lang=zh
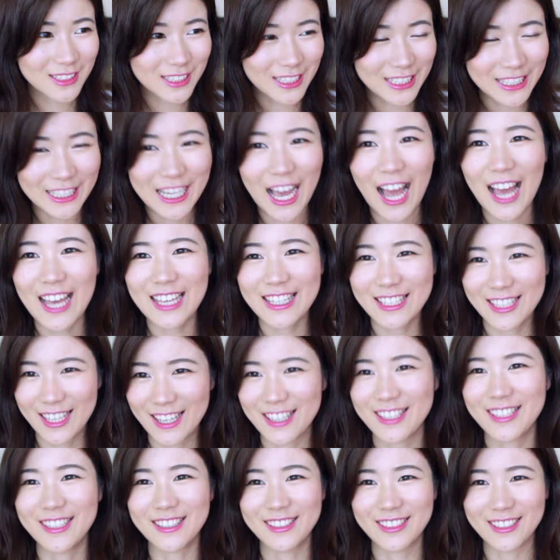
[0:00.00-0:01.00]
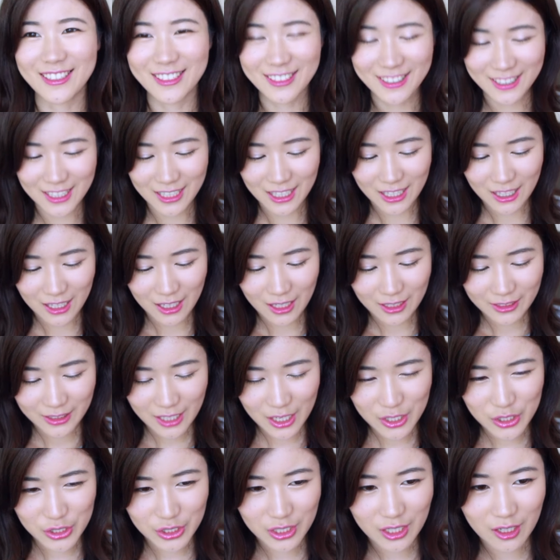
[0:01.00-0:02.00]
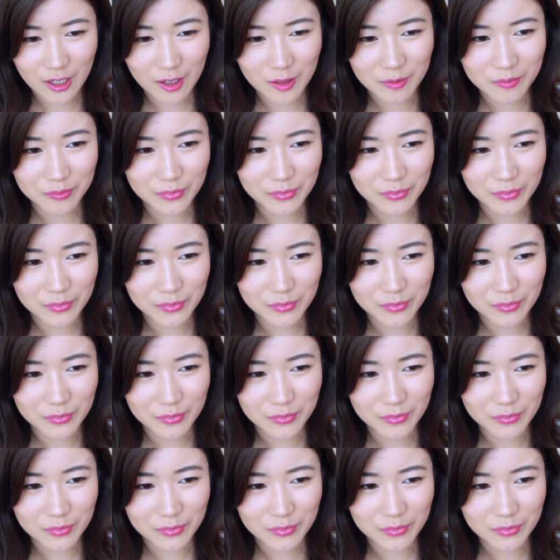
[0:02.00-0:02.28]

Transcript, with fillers: 离开眼影的。但是呢，